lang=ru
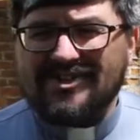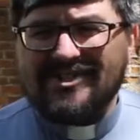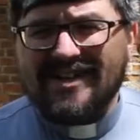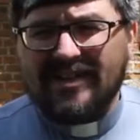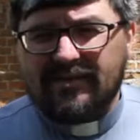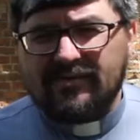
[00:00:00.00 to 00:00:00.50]

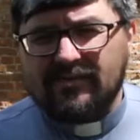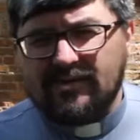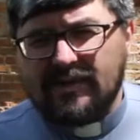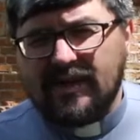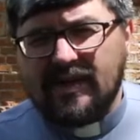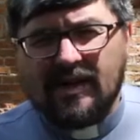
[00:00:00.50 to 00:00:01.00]
жертву
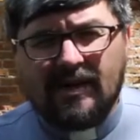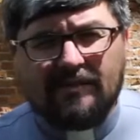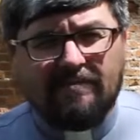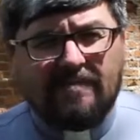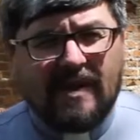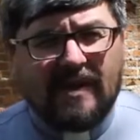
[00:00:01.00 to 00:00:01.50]
греха,
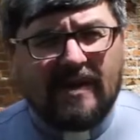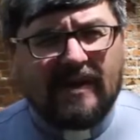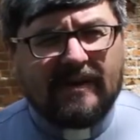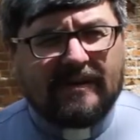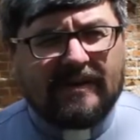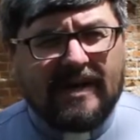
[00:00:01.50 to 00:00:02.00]

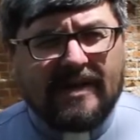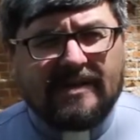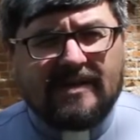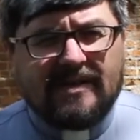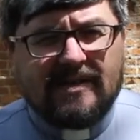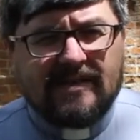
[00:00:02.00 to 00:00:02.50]
э, а
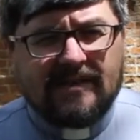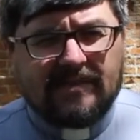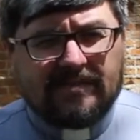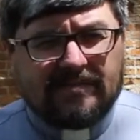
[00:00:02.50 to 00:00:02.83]
не